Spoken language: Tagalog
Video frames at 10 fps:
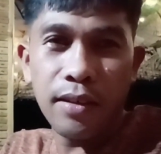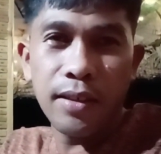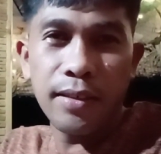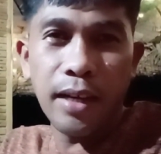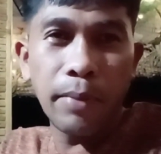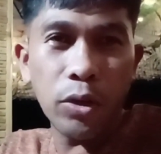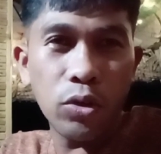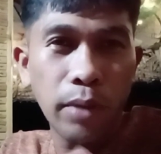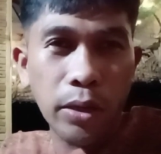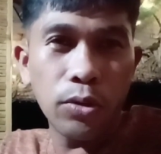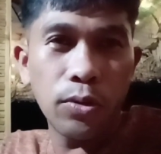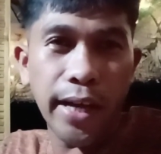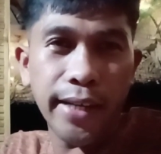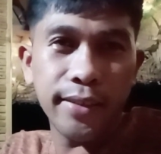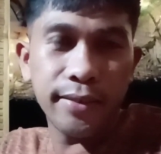
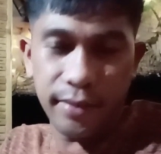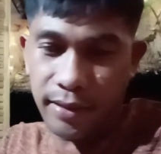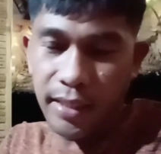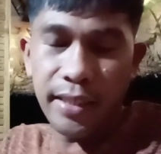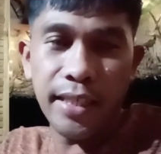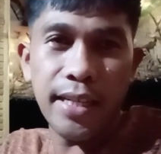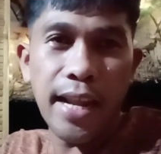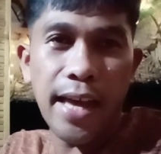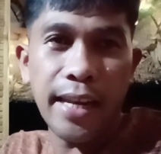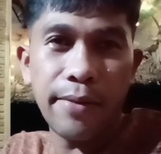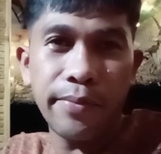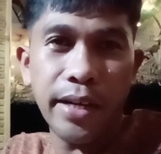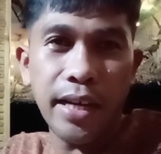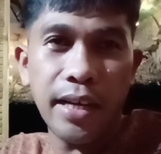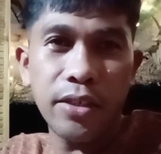nagmarunong-marunungan hindi nila alam
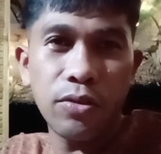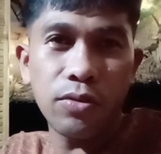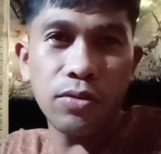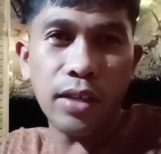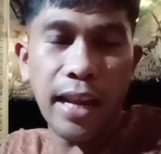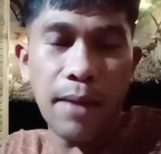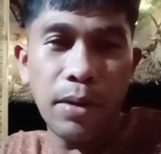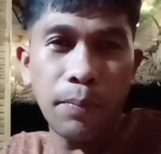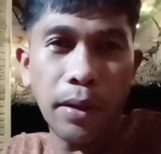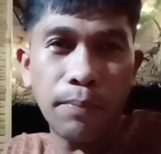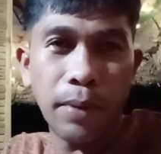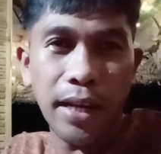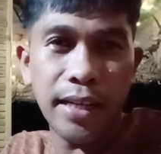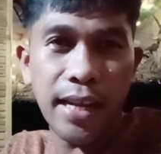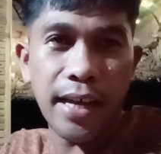na yung kalaban pala
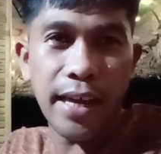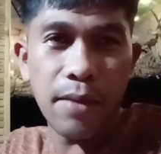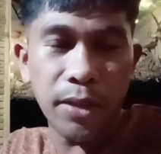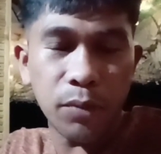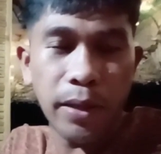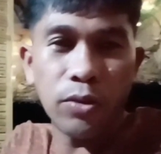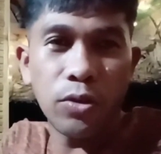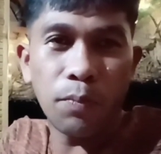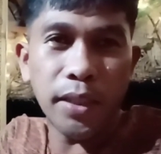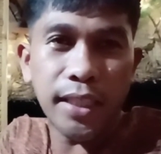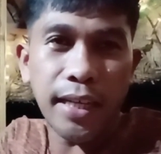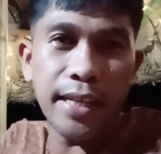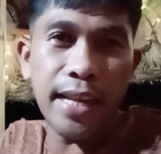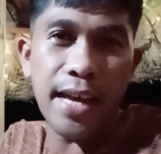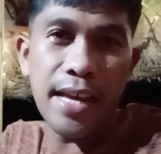nila ay mas marunong pa sa
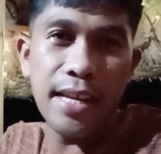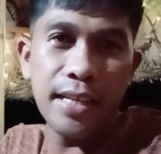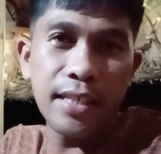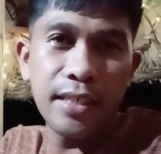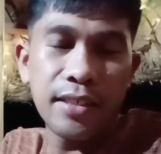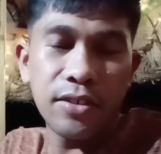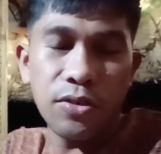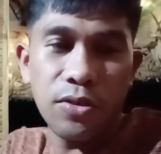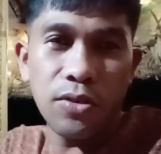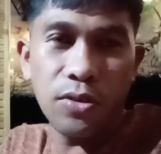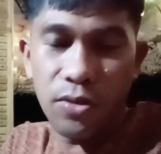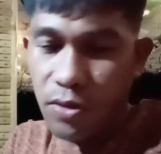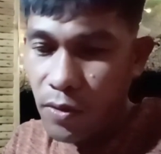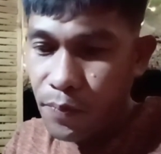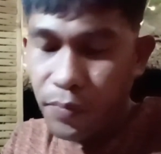kanila. So,
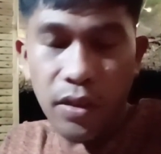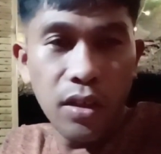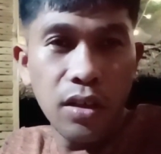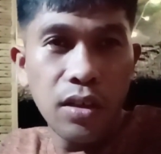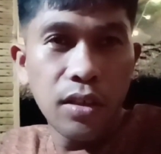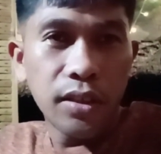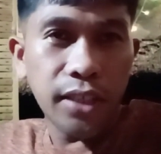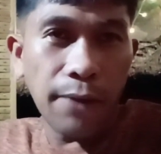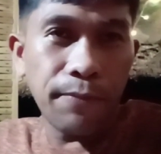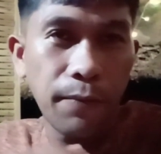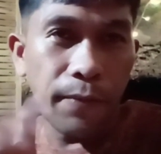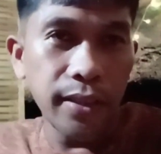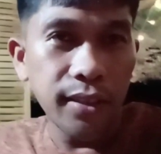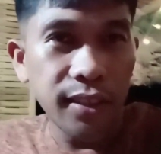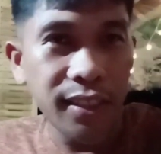
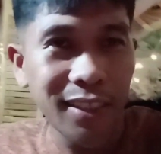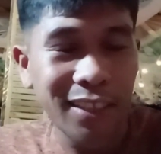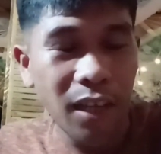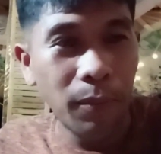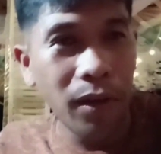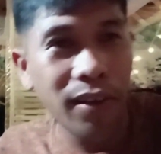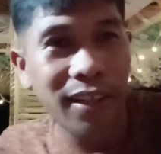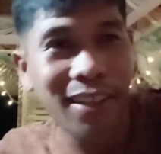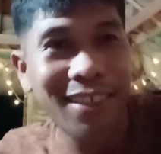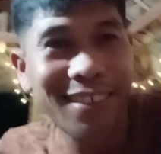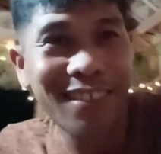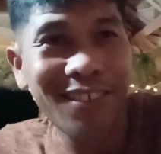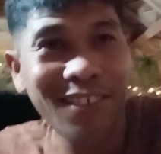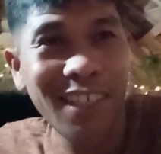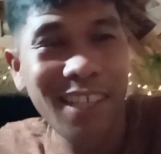self-defense is not a murder,
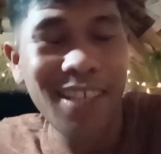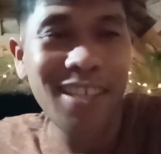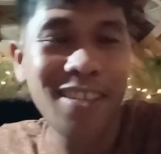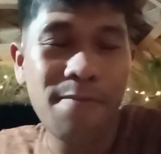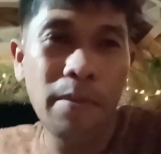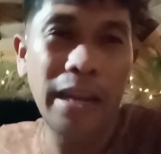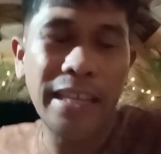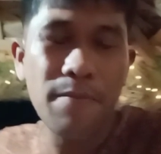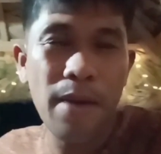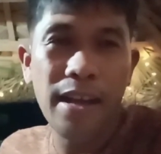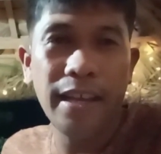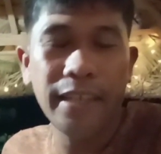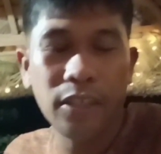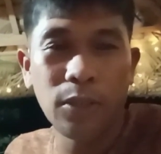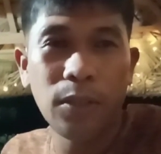kundi malaking
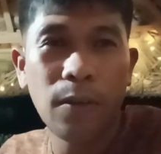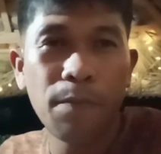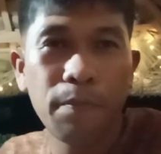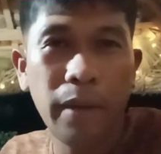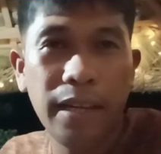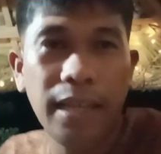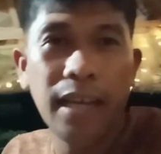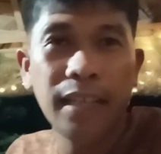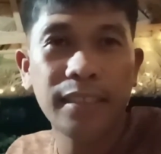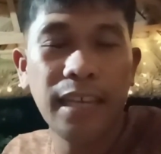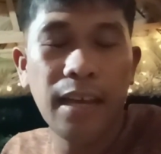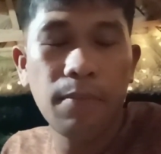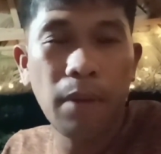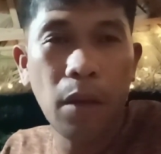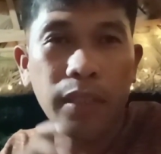bagay ito para sa
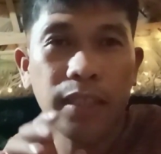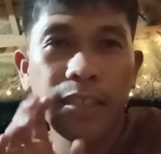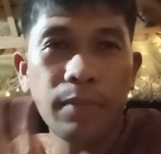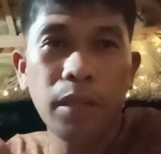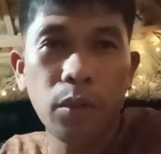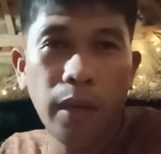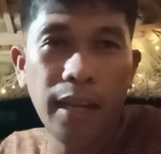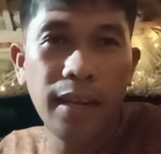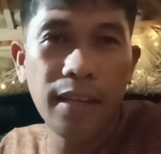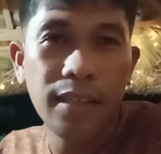bawat individual